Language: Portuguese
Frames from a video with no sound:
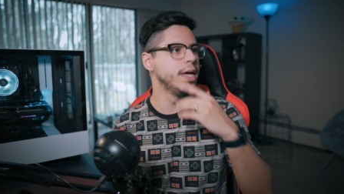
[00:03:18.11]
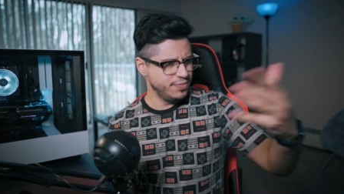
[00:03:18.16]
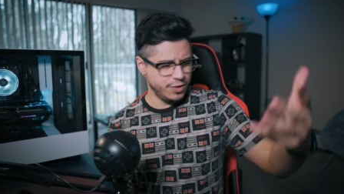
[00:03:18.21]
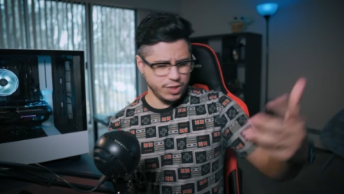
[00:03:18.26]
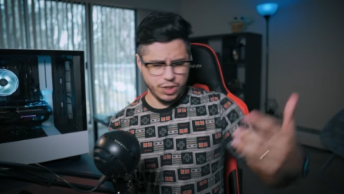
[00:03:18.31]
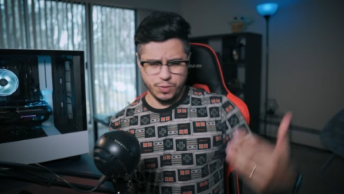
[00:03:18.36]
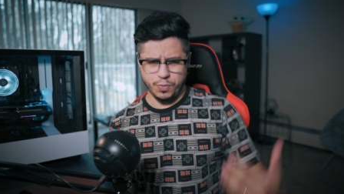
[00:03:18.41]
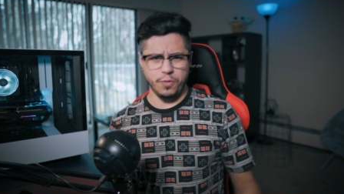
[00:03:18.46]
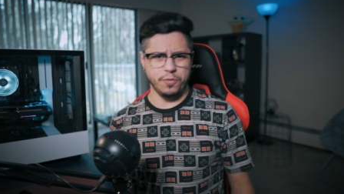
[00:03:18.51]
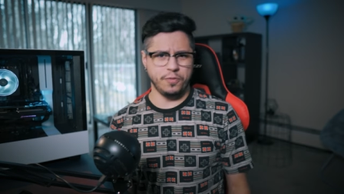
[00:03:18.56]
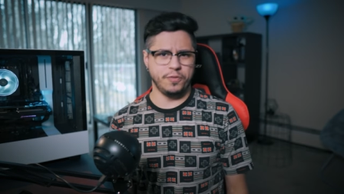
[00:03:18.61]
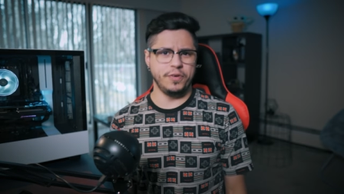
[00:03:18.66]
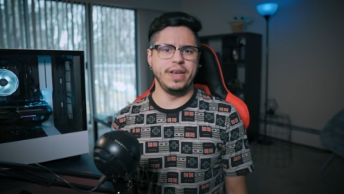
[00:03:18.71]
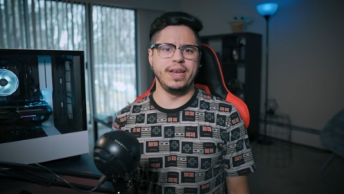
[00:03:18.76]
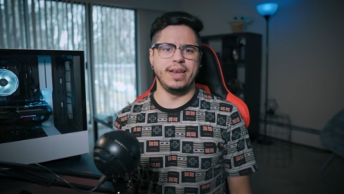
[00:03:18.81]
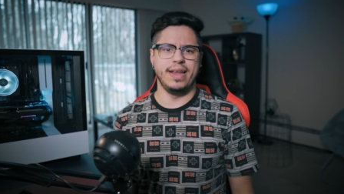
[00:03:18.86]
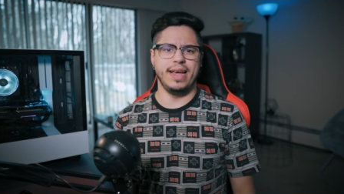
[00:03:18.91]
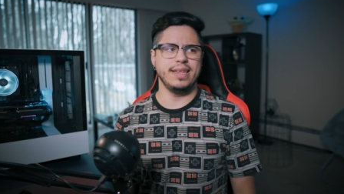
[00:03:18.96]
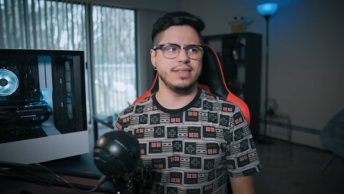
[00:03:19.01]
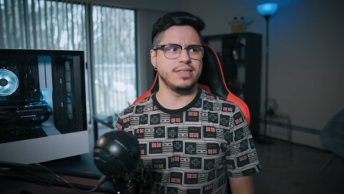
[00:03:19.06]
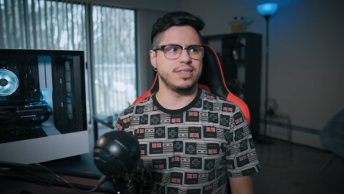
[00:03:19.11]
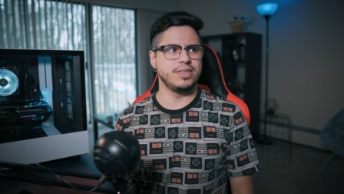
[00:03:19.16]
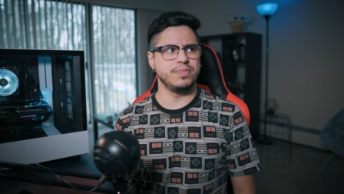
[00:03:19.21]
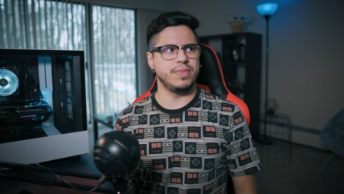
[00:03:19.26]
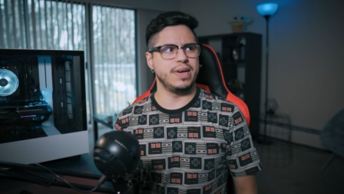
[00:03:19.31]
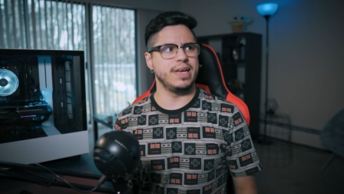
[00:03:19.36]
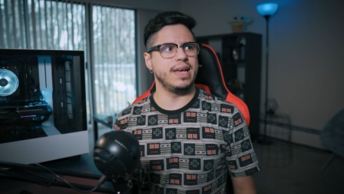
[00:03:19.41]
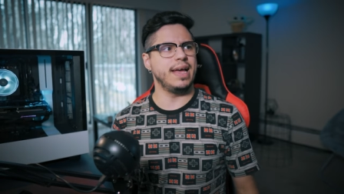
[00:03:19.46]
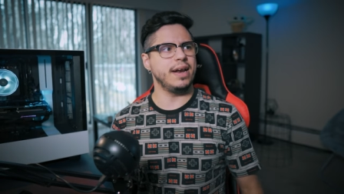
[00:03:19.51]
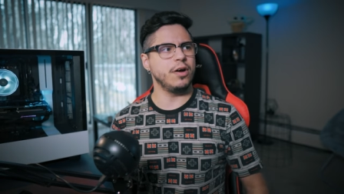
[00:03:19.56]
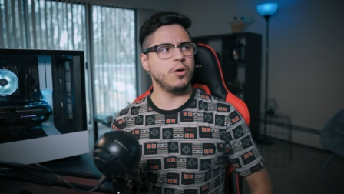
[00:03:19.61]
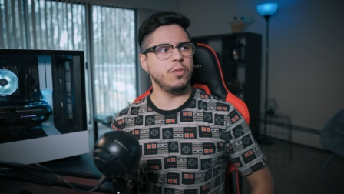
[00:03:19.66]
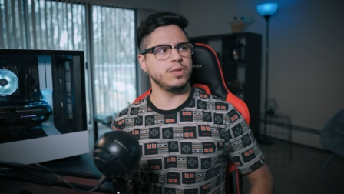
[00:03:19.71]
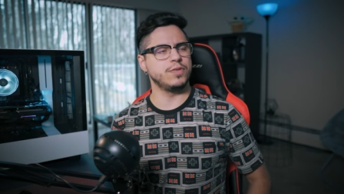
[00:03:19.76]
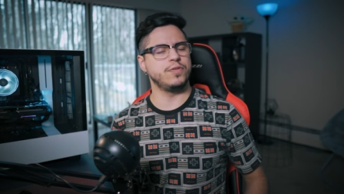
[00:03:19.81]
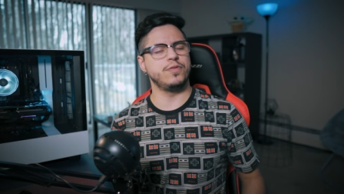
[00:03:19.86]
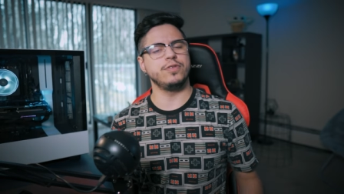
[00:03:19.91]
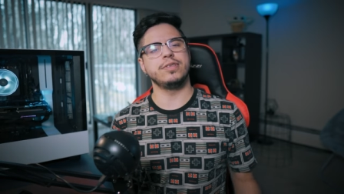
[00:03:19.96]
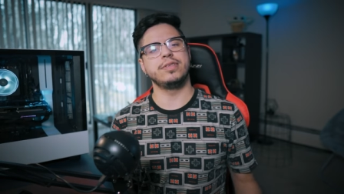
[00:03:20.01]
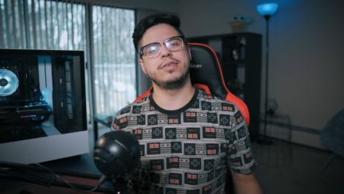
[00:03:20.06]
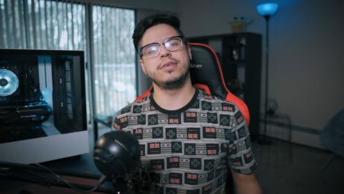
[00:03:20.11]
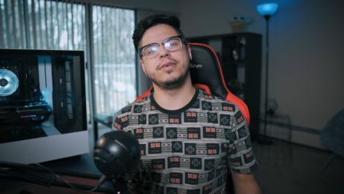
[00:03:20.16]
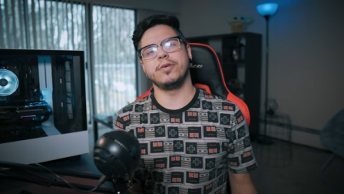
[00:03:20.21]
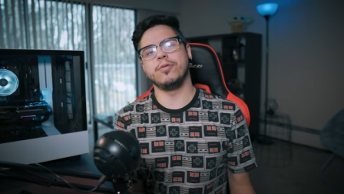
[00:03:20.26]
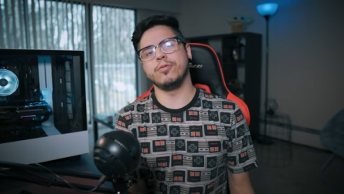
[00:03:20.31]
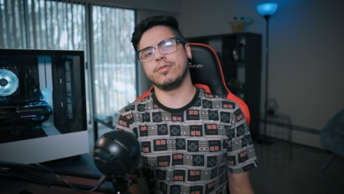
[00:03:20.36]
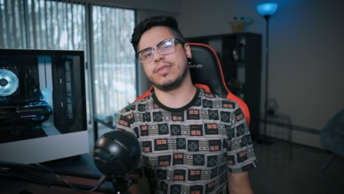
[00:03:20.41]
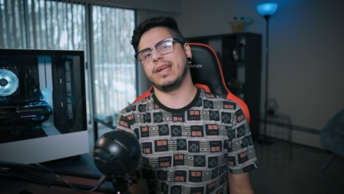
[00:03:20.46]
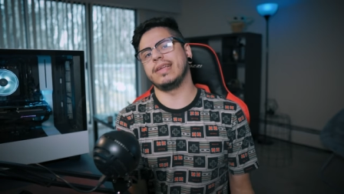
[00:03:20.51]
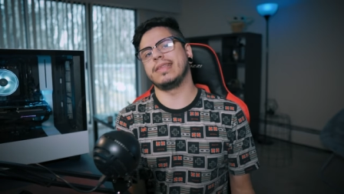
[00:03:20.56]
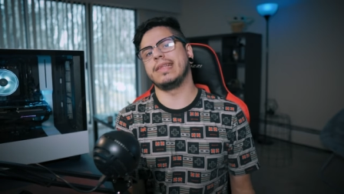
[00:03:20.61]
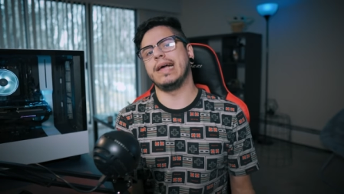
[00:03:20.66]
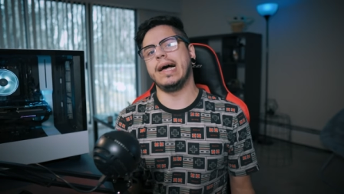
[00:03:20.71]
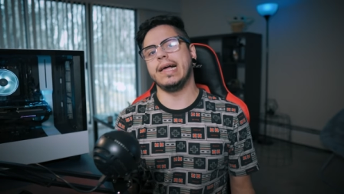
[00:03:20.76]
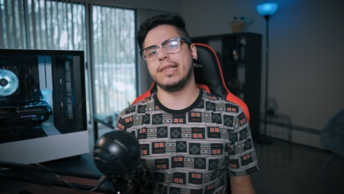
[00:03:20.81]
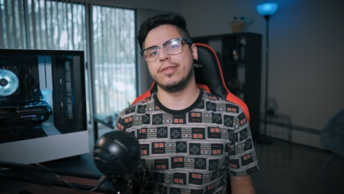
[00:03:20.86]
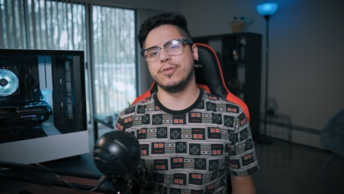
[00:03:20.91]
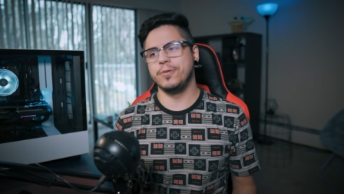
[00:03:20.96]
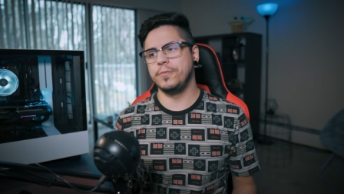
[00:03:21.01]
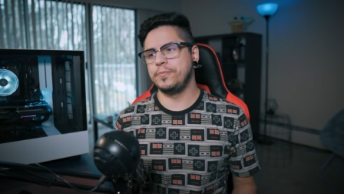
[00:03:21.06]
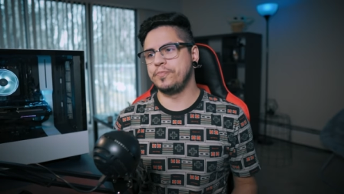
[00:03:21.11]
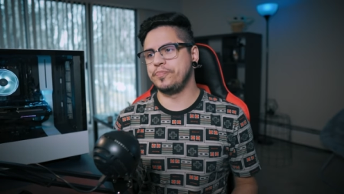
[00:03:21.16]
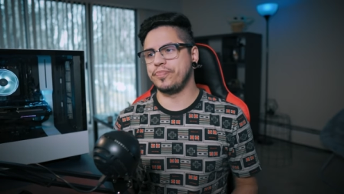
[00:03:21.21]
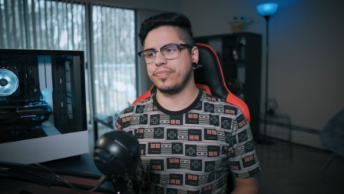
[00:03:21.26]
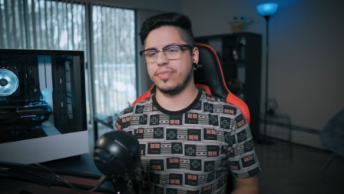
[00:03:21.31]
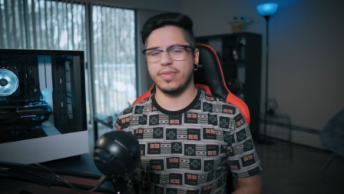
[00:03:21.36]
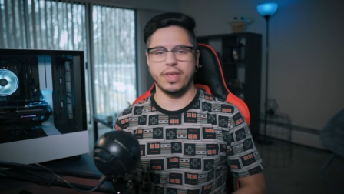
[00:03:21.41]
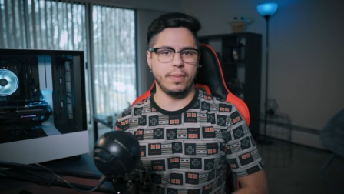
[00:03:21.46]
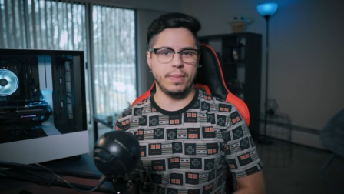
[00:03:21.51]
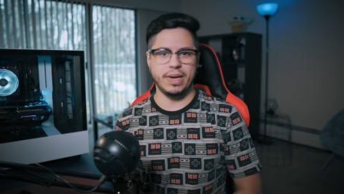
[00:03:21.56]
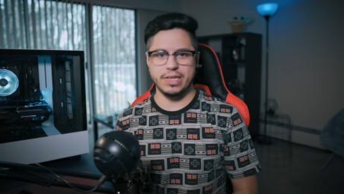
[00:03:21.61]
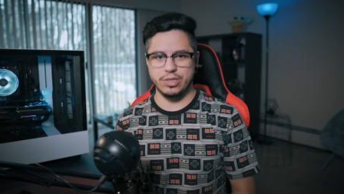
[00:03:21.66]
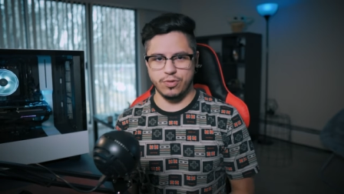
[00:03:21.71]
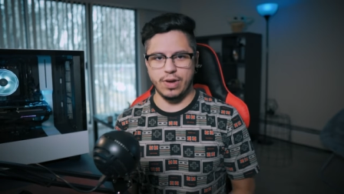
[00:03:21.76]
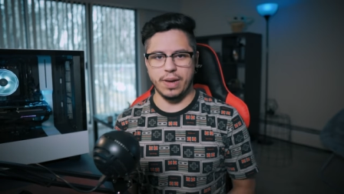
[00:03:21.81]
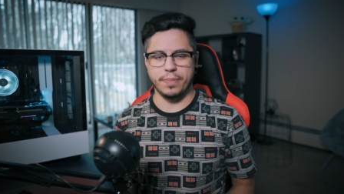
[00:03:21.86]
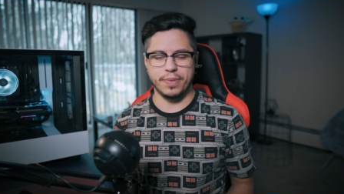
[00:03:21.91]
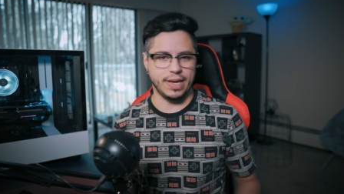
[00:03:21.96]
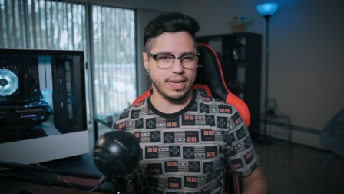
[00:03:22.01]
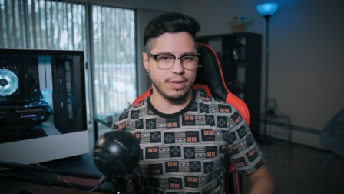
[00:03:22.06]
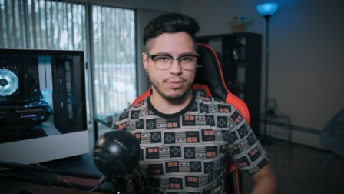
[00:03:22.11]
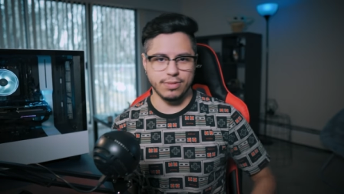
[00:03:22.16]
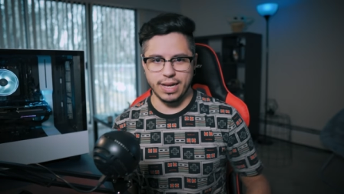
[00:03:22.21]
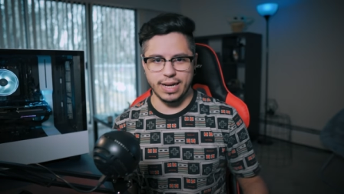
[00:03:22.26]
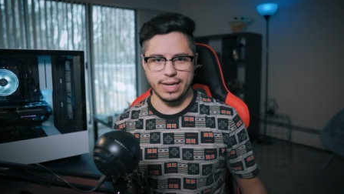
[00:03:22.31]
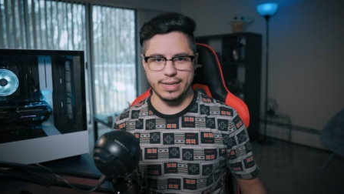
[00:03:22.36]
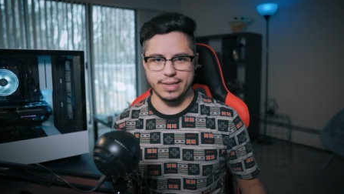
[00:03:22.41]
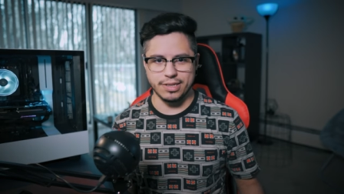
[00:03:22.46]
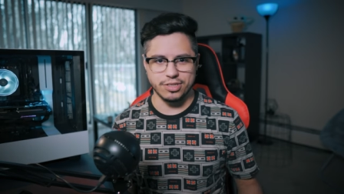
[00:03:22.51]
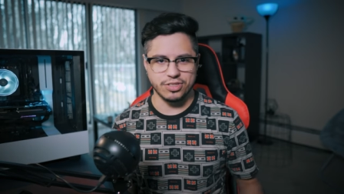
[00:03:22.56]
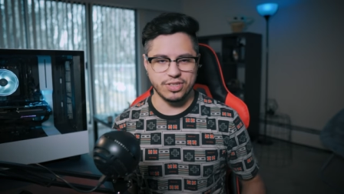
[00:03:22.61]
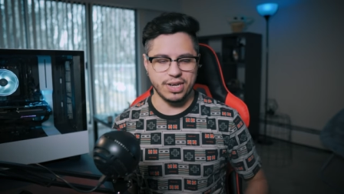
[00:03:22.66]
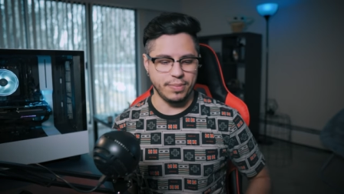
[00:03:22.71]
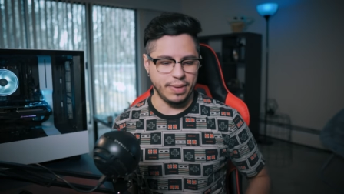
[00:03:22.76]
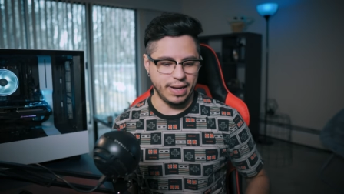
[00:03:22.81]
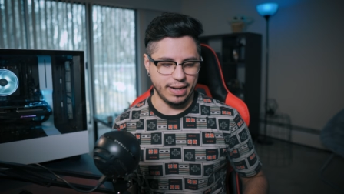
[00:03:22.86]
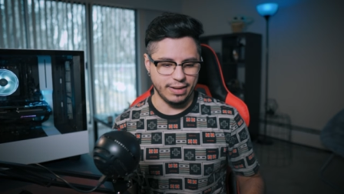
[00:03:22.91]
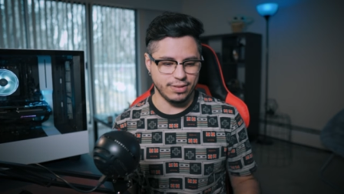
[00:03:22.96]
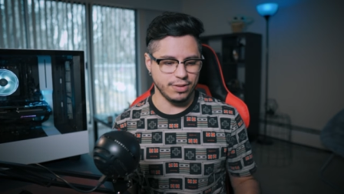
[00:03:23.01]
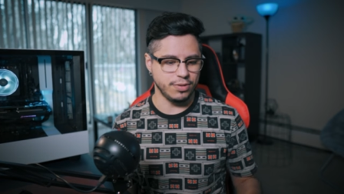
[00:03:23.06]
foi tipo um freelance, mas era como se fosse contratado mas não é, porque aqui não tem carteira de trabalho.